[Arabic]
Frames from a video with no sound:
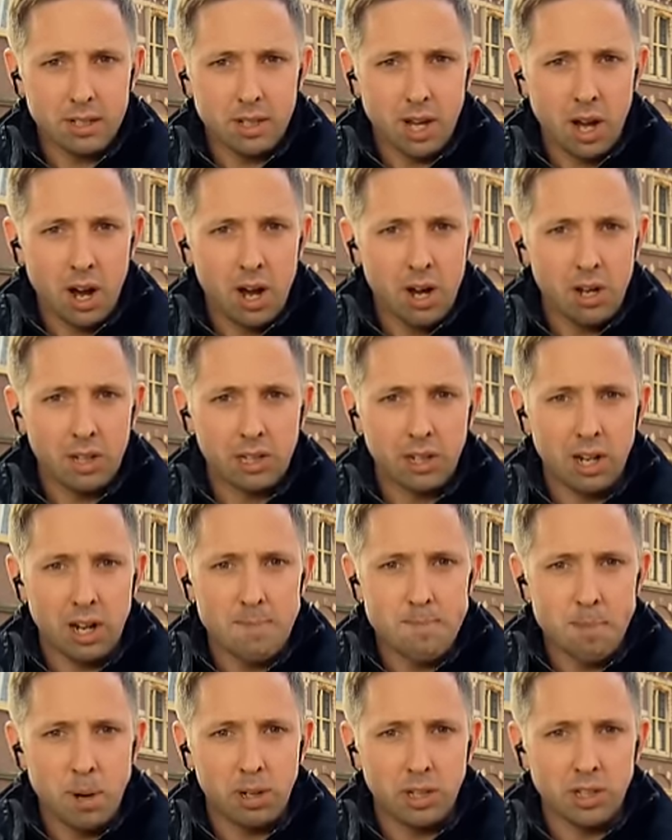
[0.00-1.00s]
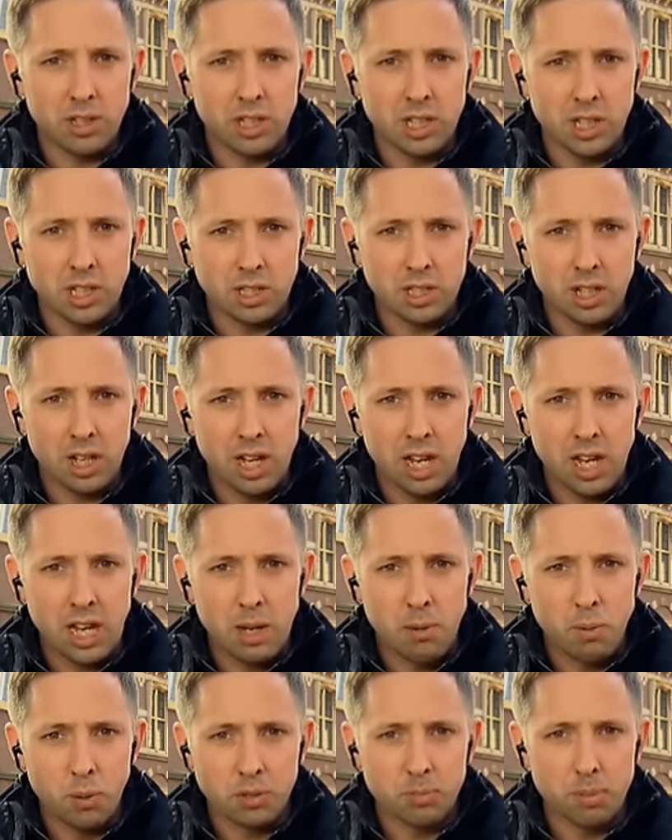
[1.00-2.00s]
من الحلول في
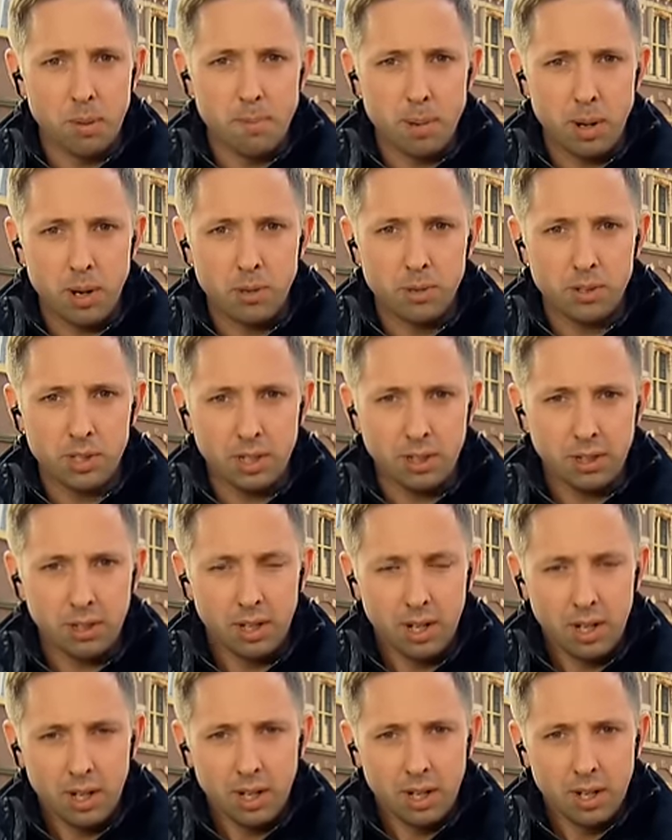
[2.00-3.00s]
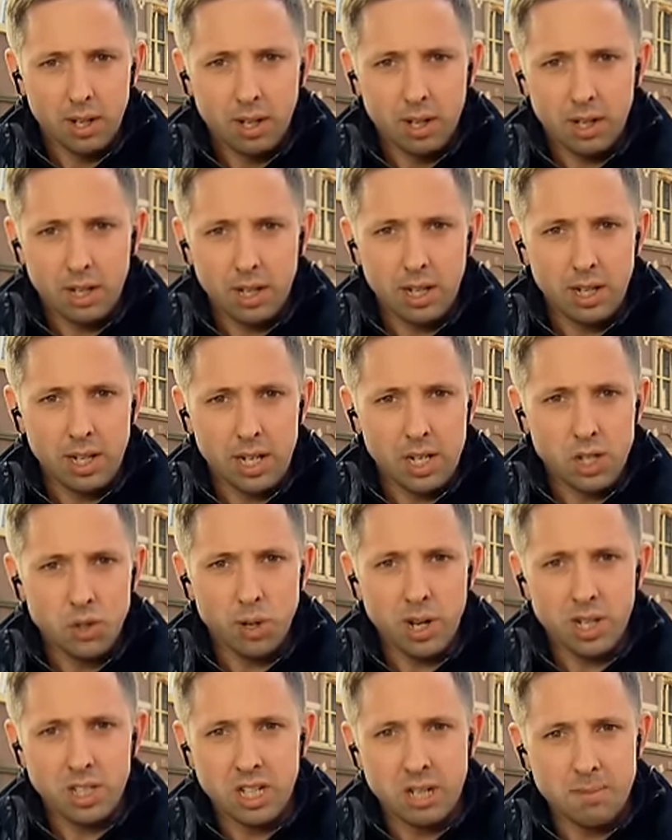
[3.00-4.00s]
المراكز الأولى انتخابيا على
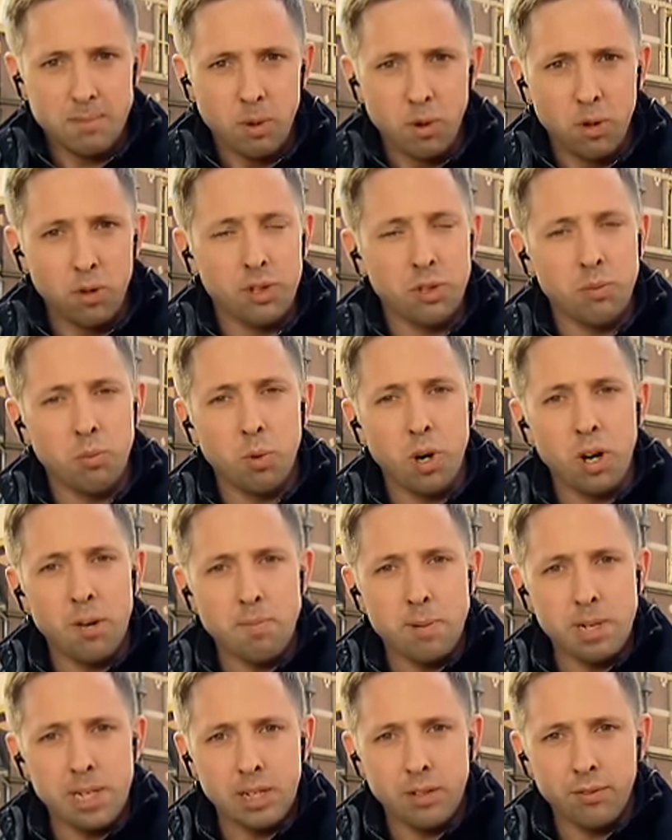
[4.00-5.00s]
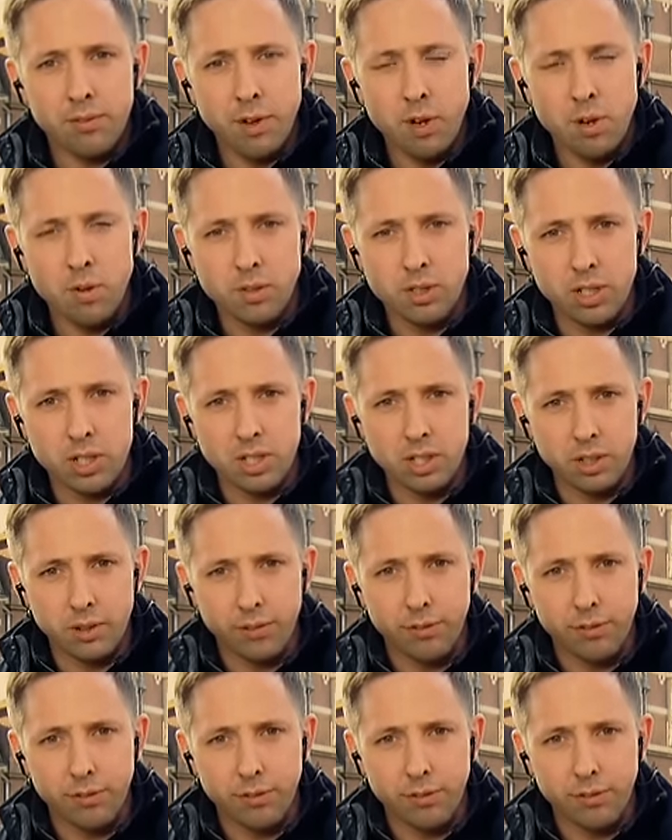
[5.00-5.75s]
الرغم من أن مجموع الأصوات